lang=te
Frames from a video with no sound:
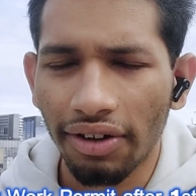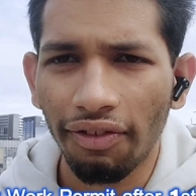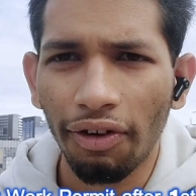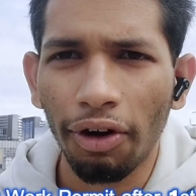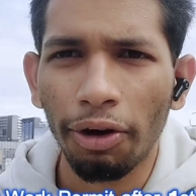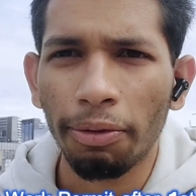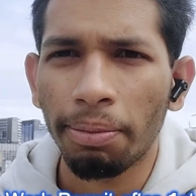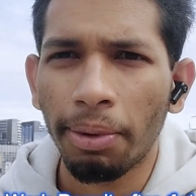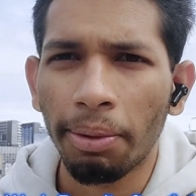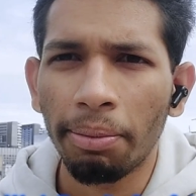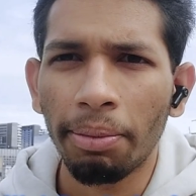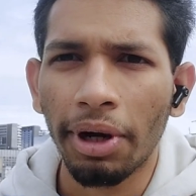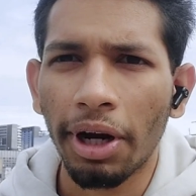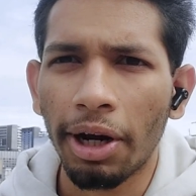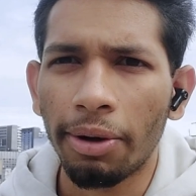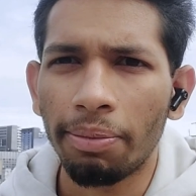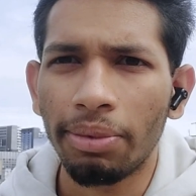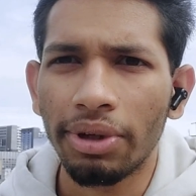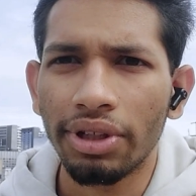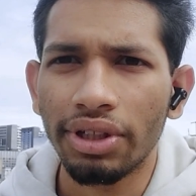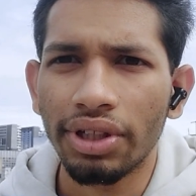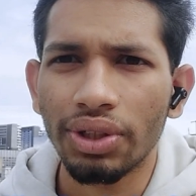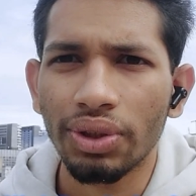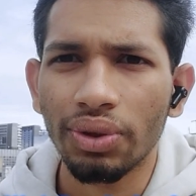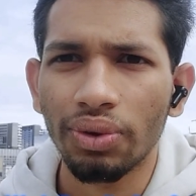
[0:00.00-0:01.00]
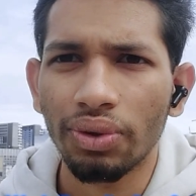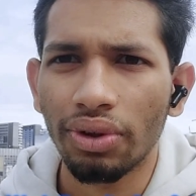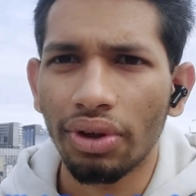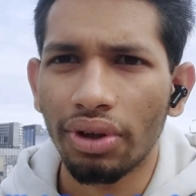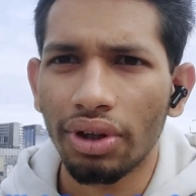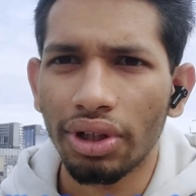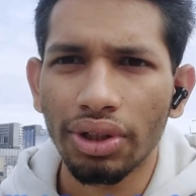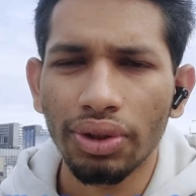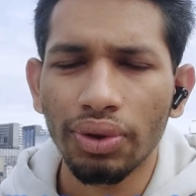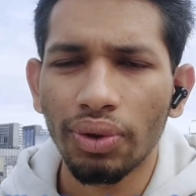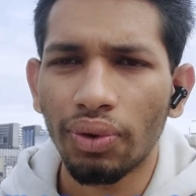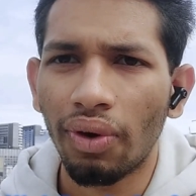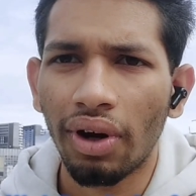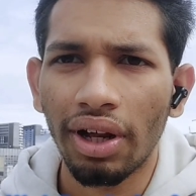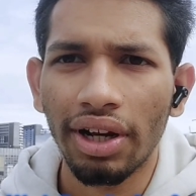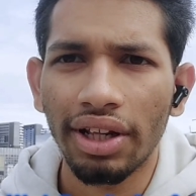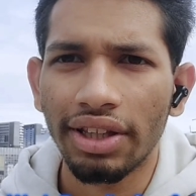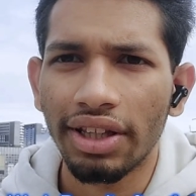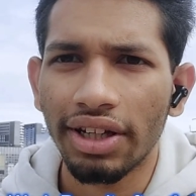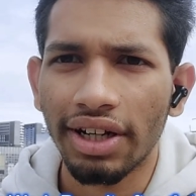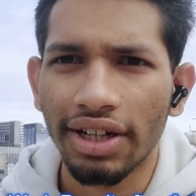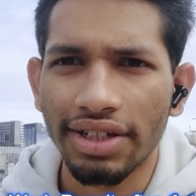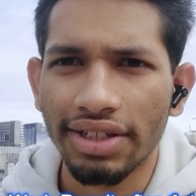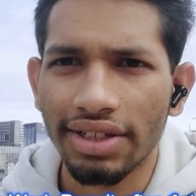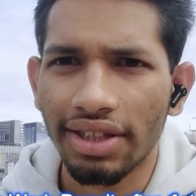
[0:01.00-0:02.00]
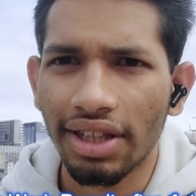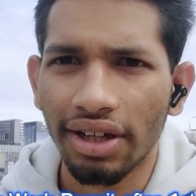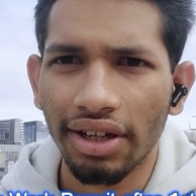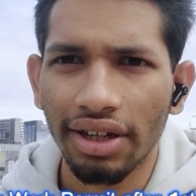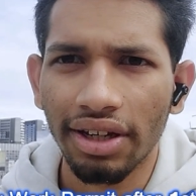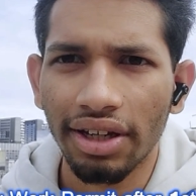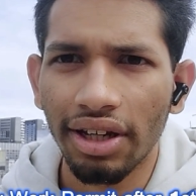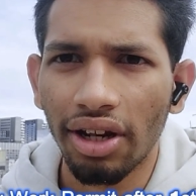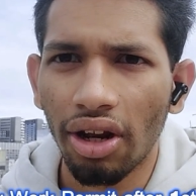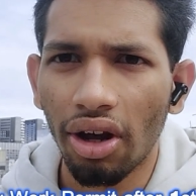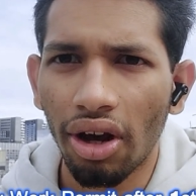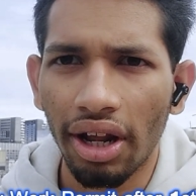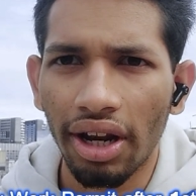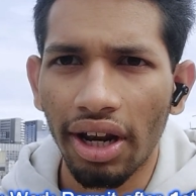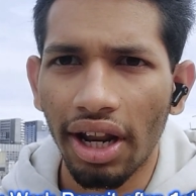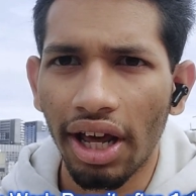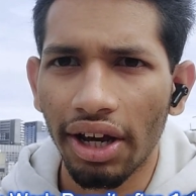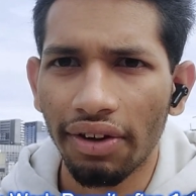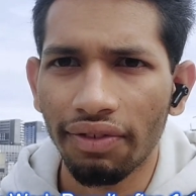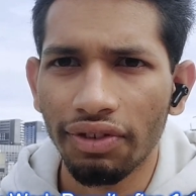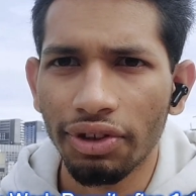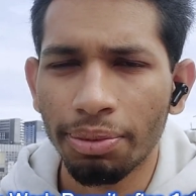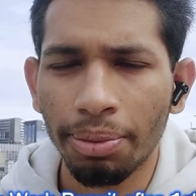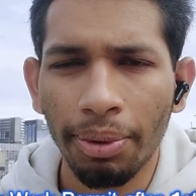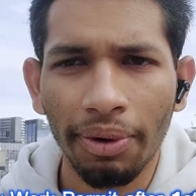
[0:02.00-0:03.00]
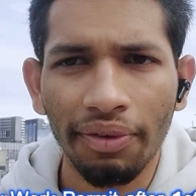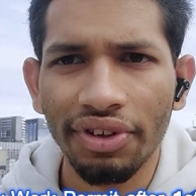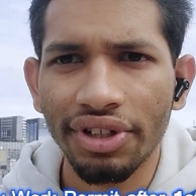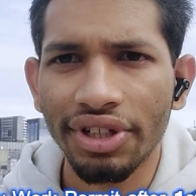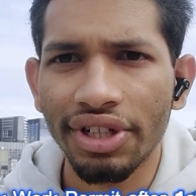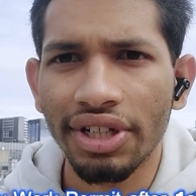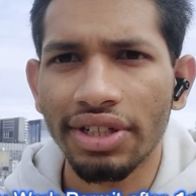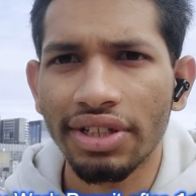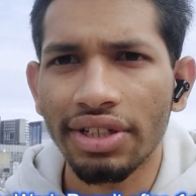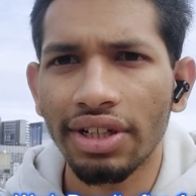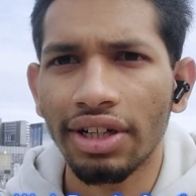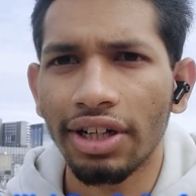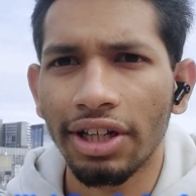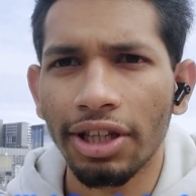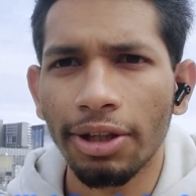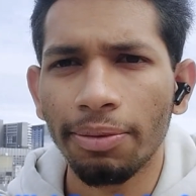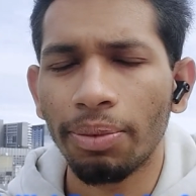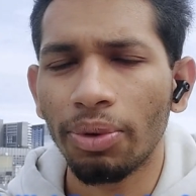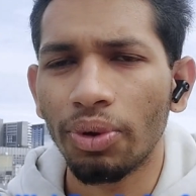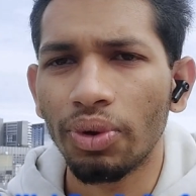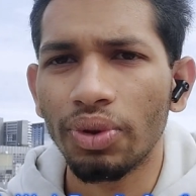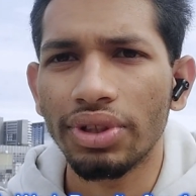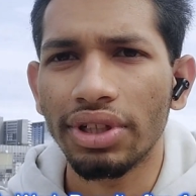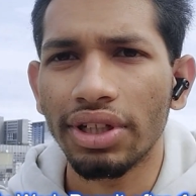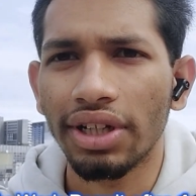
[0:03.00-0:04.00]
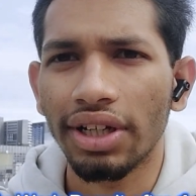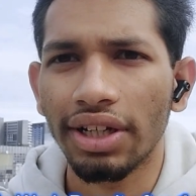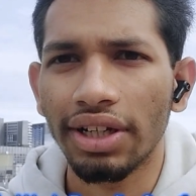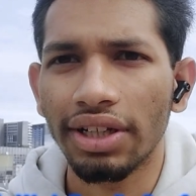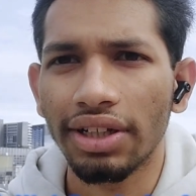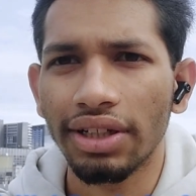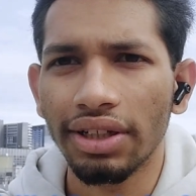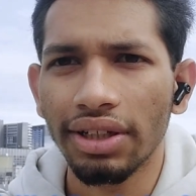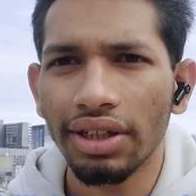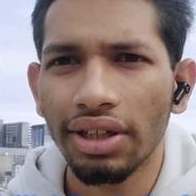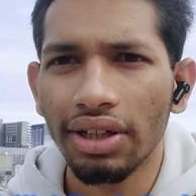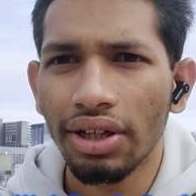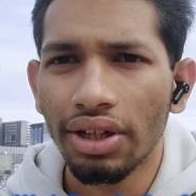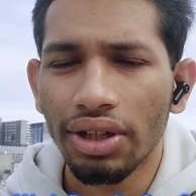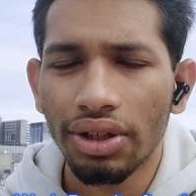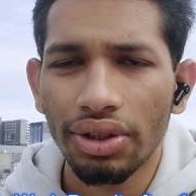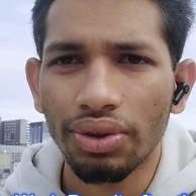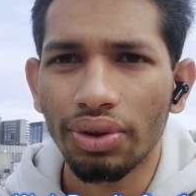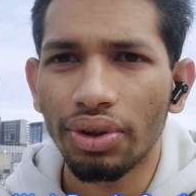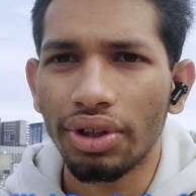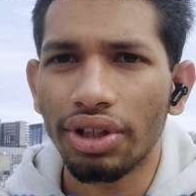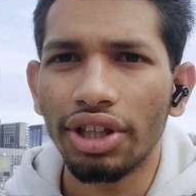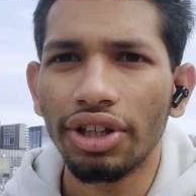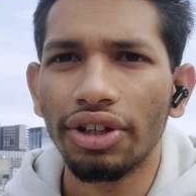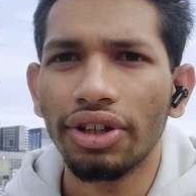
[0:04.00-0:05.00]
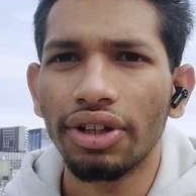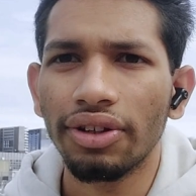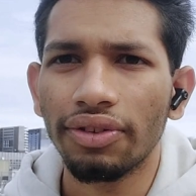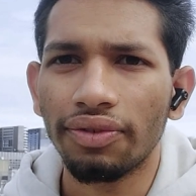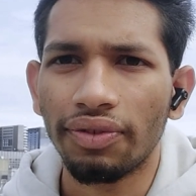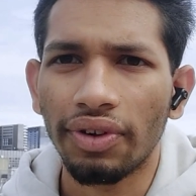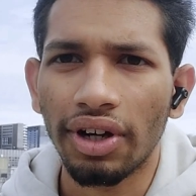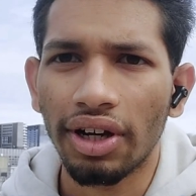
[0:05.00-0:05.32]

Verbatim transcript: వర్క్ పర్మిట్ అప్లై చేసుకుంటున్నారో సో వాళ్ళైతే ఖచ్చితంగా ఈ లాంగ్వేజ్ ప్రొఫెషన్స్ అనేది ప్రూవ్ చేయాలి సో ఇది